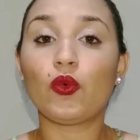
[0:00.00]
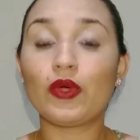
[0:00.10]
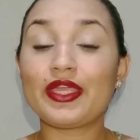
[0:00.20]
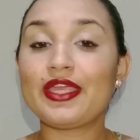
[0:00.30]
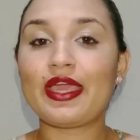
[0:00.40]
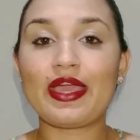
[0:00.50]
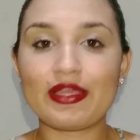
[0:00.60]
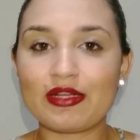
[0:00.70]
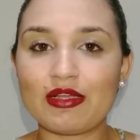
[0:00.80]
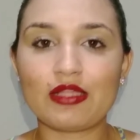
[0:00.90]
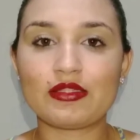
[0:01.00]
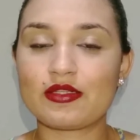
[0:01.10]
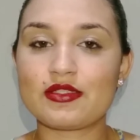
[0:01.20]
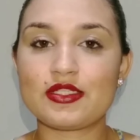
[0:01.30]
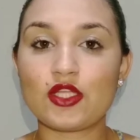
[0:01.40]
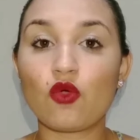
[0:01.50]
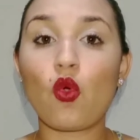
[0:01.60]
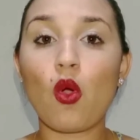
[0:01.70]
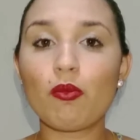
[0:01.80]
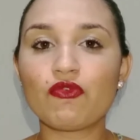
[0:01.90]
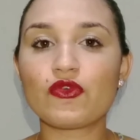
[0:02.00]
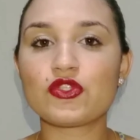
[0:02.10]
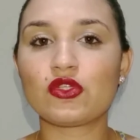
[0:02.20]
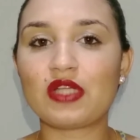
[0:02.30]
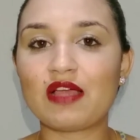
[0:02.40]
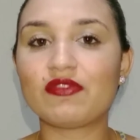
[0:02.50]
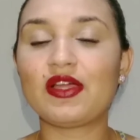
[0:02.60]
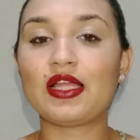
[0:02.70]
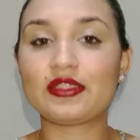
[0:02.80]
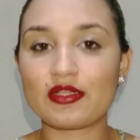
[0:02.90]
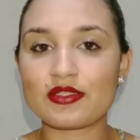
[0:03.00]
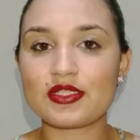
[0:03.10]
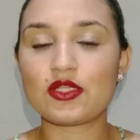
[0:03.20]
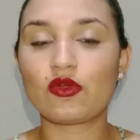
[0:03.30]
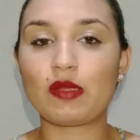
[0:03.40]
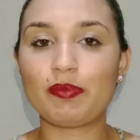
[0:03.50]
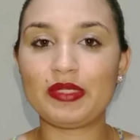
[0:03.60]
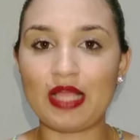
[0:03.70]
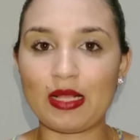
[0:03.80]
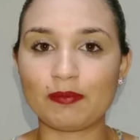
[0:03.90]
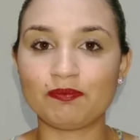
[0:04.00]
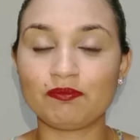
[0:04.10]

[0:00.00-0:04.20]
o que era a transição, como funcionava a transição capilar,